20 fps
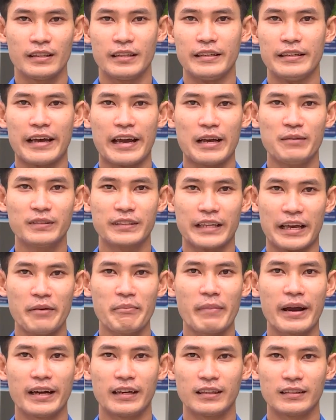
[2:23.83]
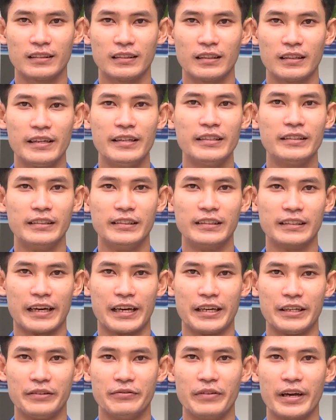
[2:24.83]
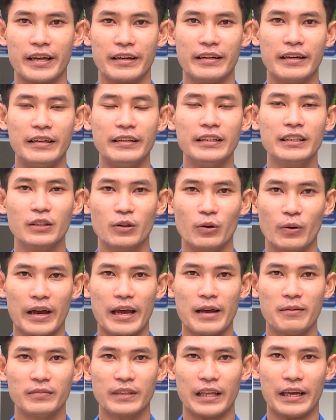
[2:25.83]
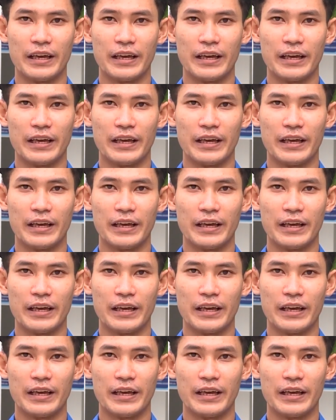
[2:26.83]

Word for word: thì em sẽ mang ý tưởng này về đất nước của em